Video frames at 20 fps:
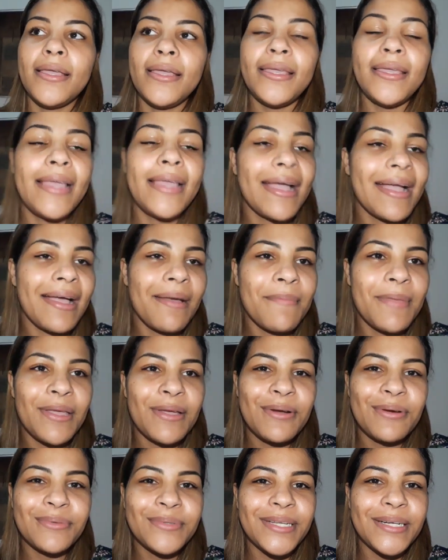E acabei
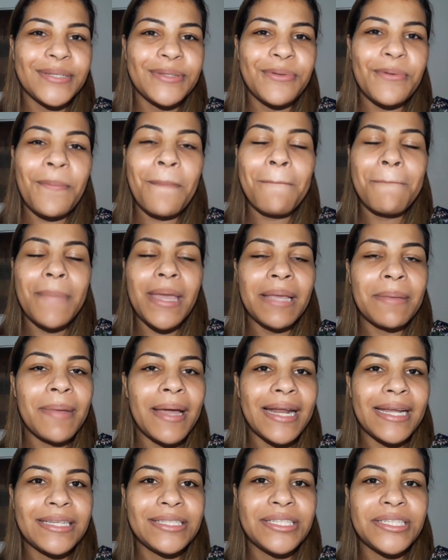encontrando um bem
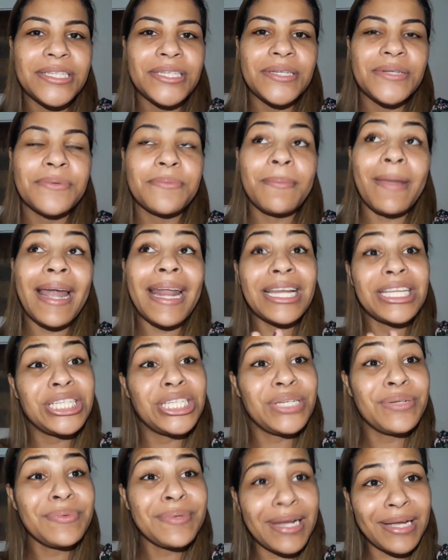baratinho.
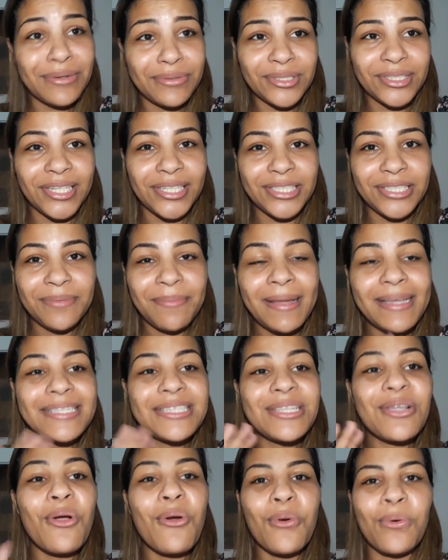Baratinho não, gente,
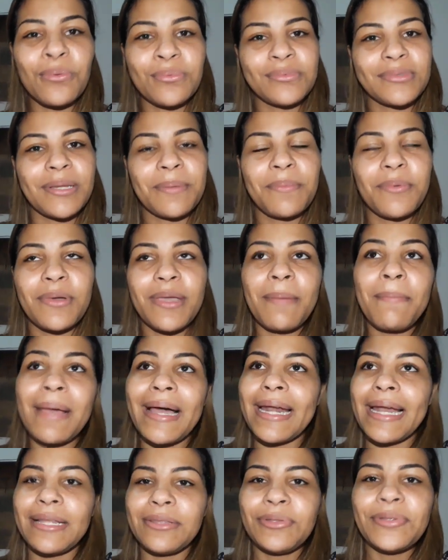mas em conta, porque
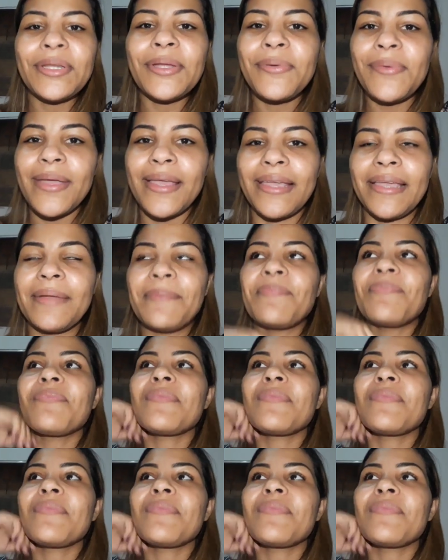barato não é.